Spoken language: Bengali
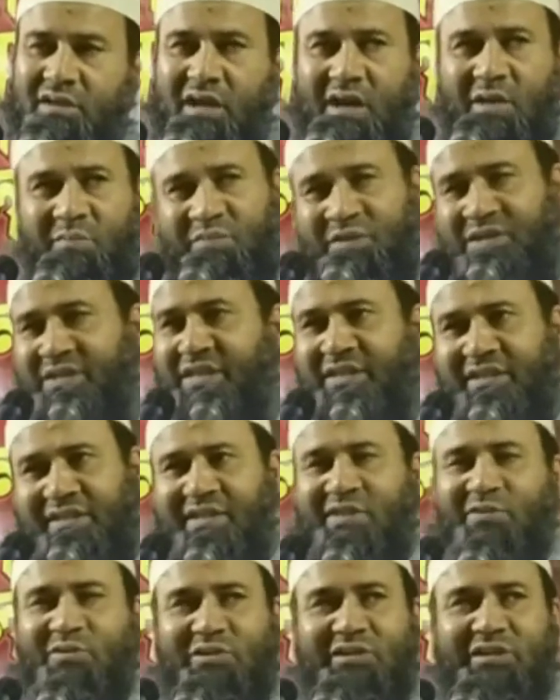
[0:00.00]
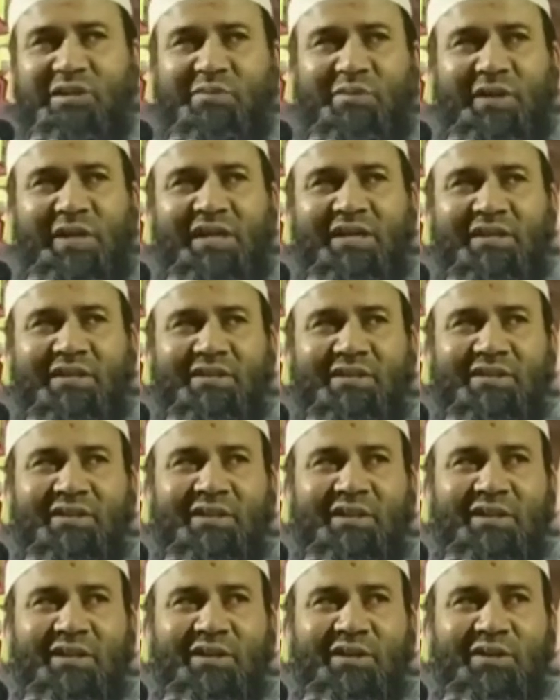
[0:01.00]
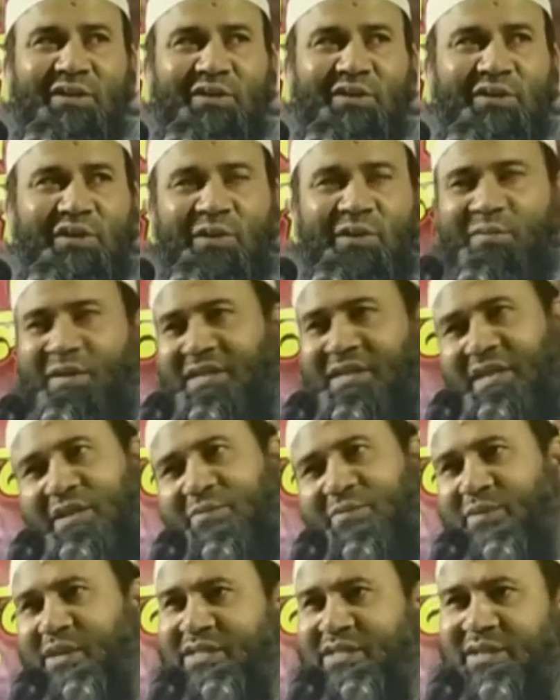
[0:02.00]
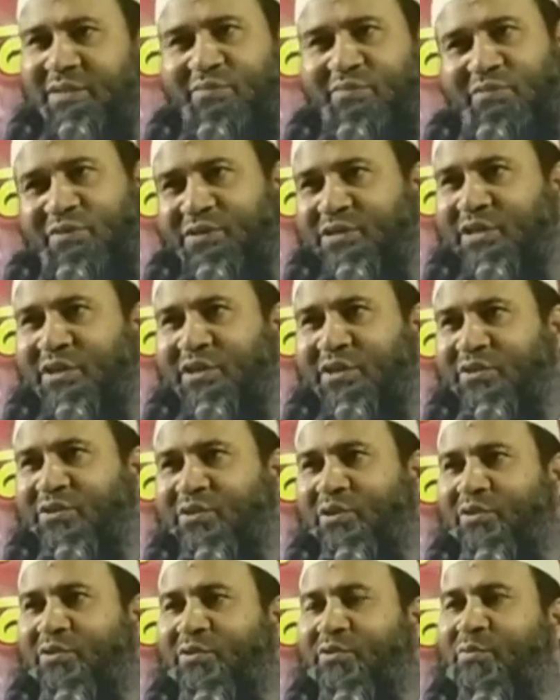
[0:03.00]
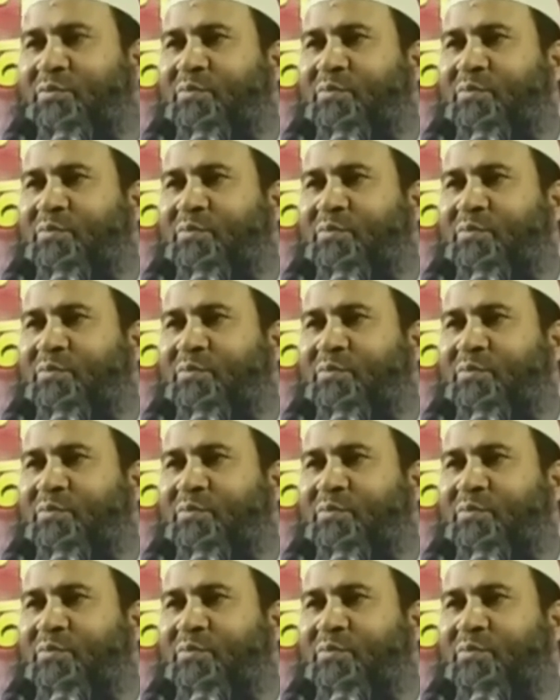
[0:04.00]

আপনি চিন্তা করতে পারেন রমাজান মাসের ফজিলত কত